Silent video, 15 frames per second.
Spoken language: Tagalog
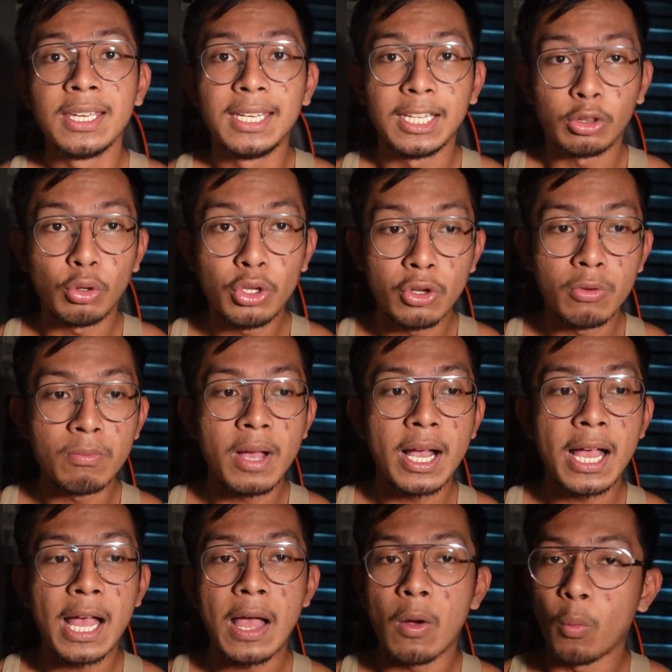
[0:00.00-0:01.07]
ito yung
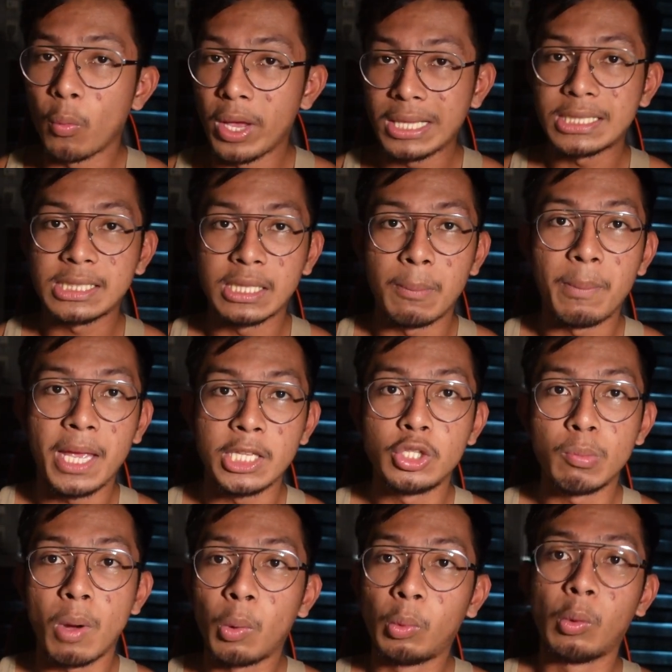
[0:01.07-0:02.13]
mga weights na
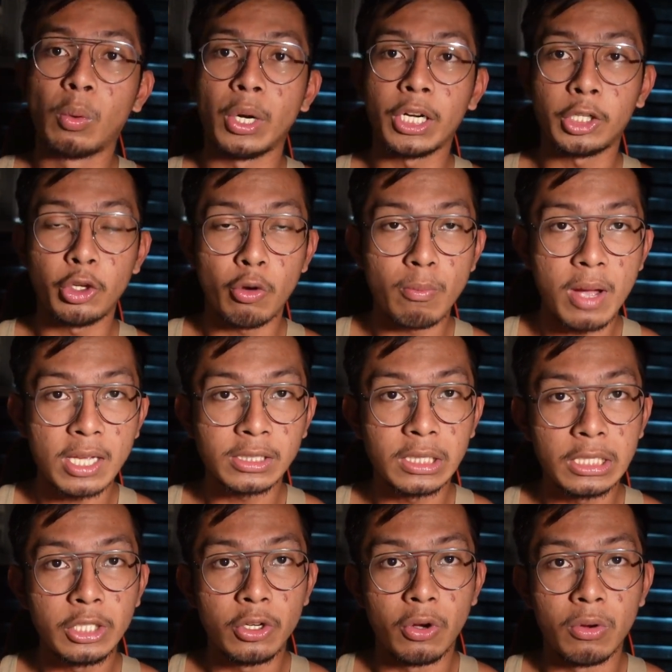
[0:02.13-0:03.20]
medyo mag-work yung
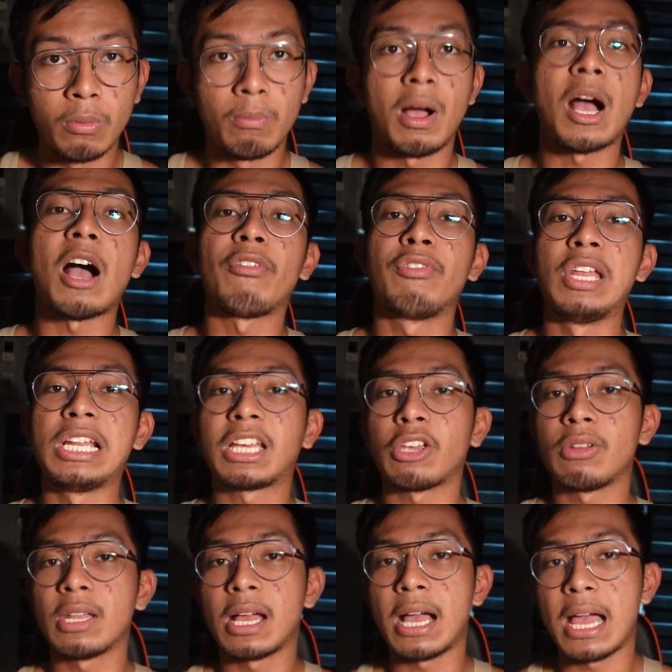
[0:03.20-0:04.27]
muscle nyo, maka-feel
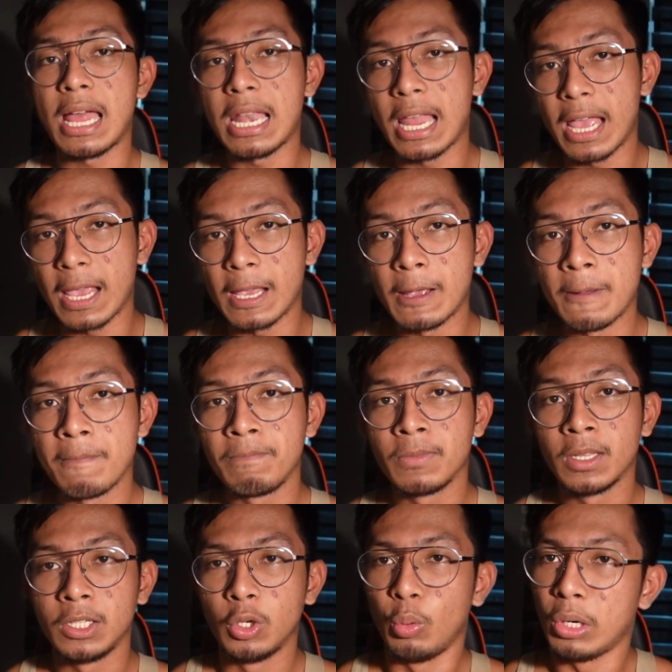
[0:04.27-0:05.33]
kayo ng alay,
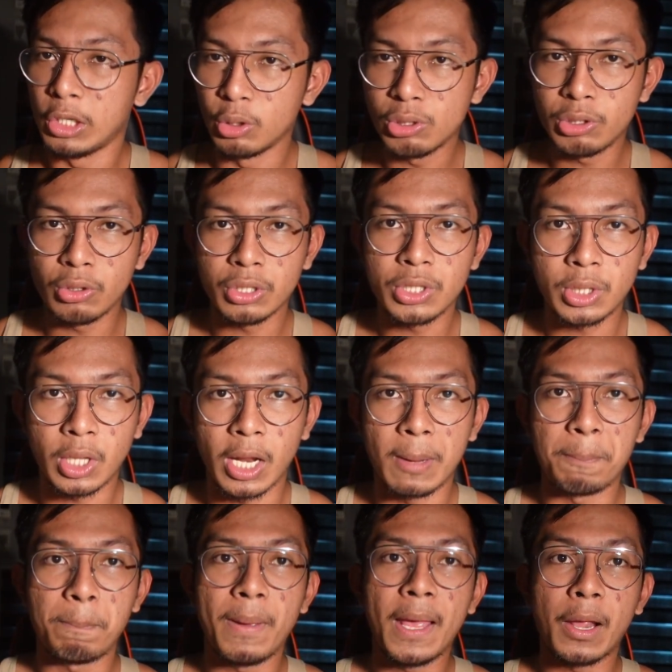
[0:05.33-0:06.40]
you will use your
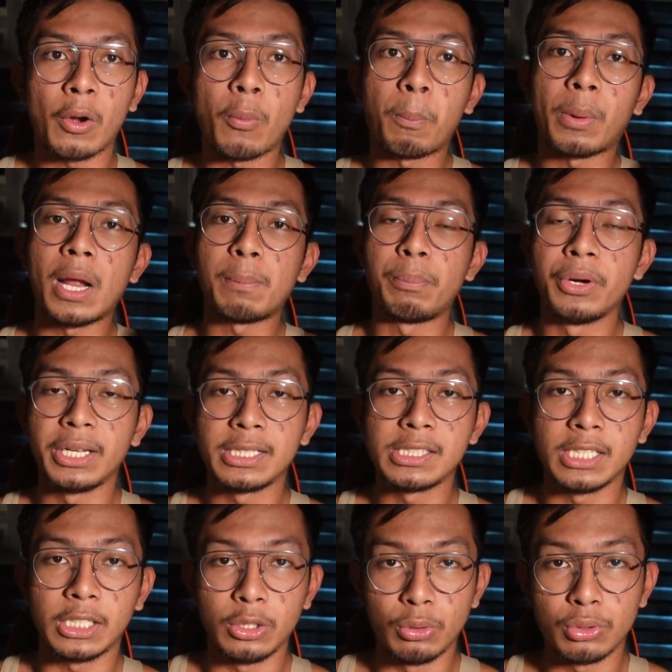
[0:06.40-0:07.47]
strength, pero proper
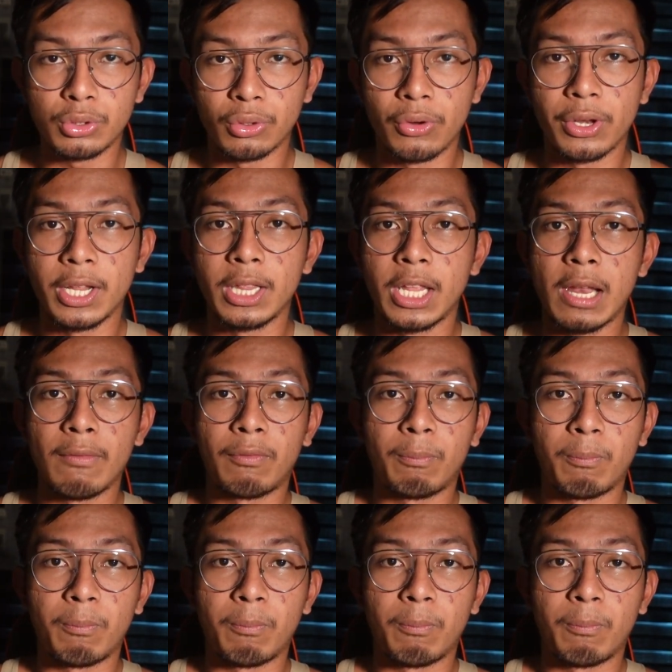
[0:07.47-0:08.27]
execution, and then